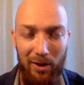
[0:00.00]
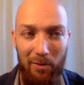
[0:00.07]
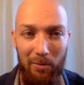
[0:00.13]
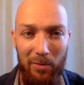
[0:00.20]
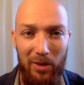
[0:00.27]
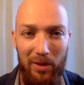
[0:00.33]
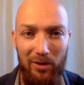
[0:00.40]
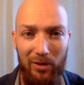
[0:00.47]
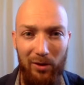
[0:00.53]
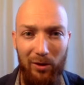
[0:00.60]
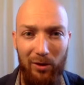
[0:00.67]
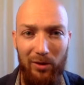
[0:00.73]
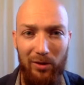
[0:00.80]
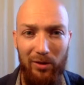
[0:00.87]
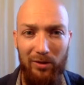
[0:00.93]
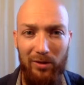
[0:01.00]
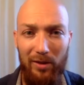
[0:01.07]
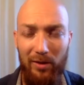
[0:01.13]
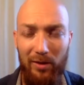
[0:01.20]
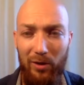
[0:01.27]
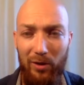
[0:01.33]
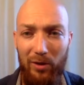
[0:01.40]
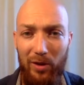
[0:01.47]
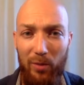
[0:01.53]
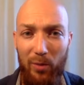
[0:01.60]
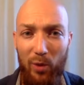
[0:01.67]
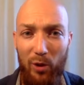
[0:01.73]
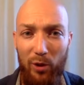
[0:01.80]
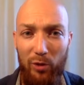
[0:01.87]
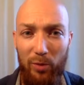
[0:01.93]
mais d'avoir une
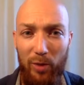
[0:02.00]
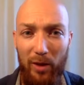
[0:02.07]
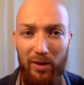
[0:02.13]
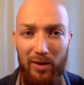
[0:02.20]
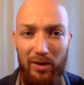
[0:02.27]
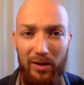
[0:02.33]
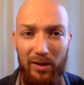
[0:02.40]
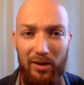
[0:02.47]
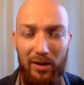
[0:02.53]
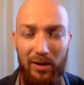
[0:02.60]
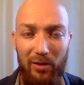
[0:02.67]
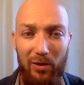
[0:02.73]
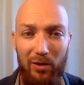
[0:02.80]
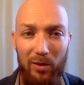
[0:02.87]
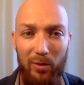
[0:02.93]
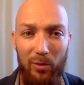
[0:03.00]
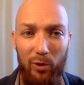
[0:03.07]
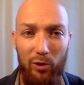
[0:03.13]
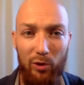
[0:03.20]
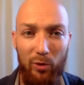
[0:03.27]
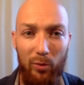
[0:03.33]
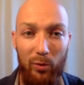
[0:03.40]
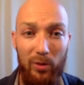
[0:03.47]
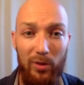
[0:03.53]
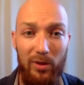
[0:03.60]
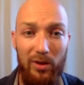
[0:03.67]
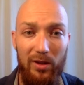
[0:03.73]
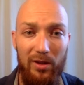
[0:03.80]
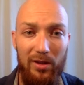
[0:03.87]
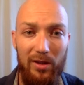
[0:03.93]
approche pratique, d'avoir une approche qu'on peut
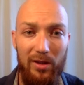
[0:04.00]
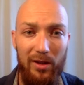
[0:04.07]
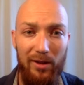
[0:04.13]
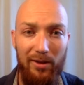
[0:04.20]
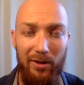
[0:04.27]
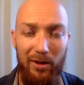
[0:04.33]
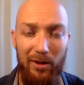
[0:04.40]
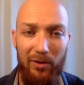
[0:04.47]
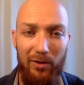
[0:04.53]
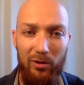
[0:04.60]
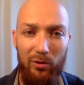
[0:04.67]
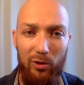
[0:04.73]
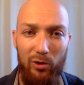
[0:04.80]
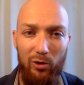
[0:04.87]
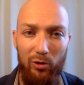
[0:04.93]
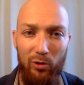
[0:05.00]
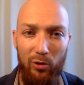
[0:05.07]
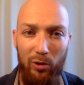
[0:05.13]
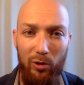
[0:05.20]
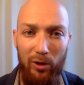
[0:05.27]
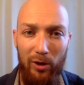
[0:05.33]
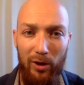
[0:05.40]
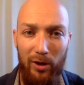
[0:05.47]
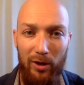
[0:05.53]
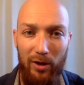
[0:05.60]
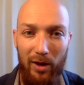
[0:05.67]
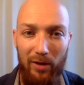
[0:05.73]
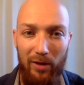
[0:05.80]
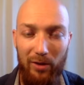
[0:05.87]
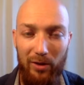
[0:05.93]
utiliser dans la vie de tous les jours,
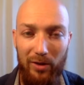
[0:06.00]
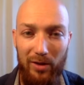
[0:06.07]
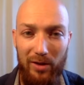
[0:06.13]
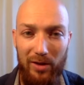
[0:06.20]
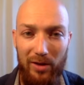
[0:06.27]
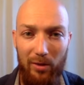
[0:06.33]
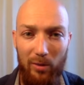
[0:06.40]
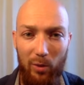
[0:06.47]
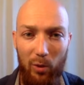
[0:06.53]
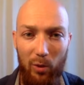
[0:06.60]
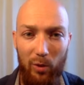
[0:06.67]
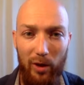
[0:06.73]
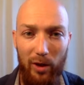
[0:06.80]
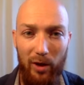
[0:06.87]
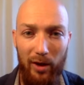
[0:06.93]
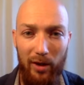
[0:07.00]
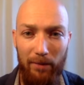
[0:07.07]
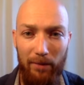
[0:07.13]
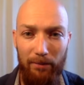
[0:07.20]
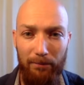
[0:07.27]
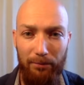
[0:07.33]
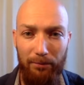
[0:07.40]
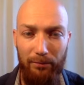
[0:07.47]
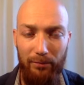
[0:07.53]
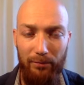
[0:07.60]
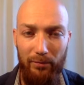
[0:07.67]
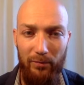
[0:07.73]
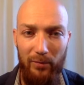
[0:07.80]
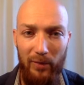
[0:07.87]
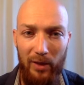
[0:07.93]
avoir des exemples concrets.
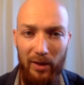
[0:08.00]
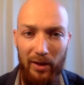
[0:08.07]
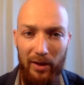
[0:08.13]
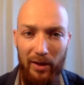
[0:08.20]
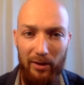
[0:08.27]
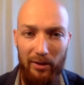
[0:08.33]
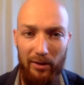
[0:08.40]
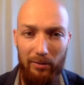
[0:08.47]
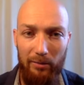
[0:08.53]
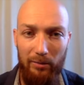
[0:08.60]
Et, euh,